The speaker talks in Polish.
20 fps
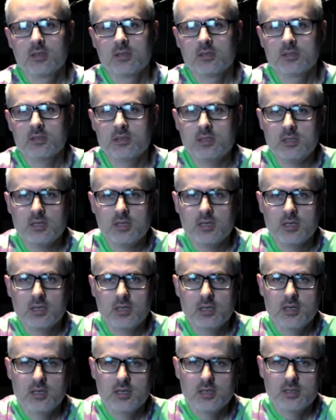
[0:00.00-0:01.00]
Z nich,
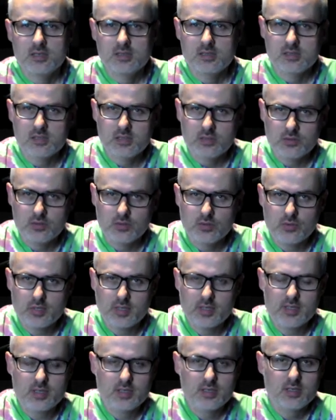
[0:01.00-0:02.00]
z tych
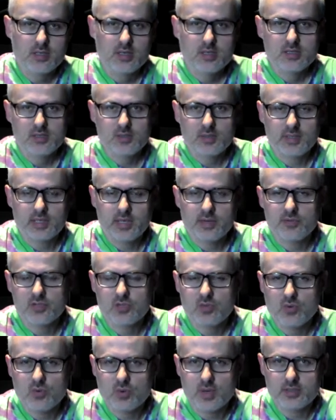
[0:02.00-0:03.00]
trójek, składają
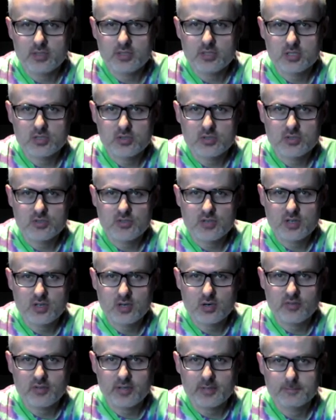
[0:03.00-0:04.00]
się układy
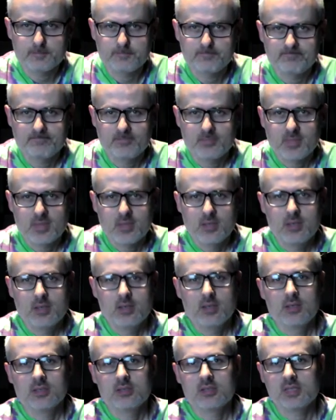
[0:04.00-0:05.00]
sześciodźwiękowe.
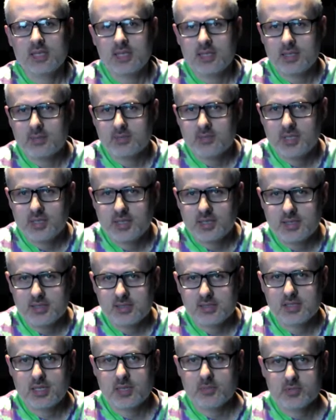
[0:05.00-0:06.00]
Zagram
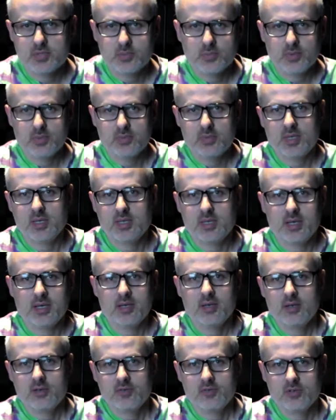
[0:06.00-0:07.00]
teraz dla przypomnienia
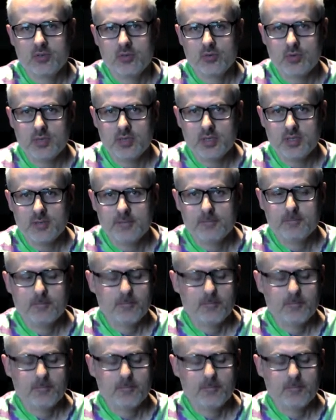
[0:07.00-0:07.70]
figury.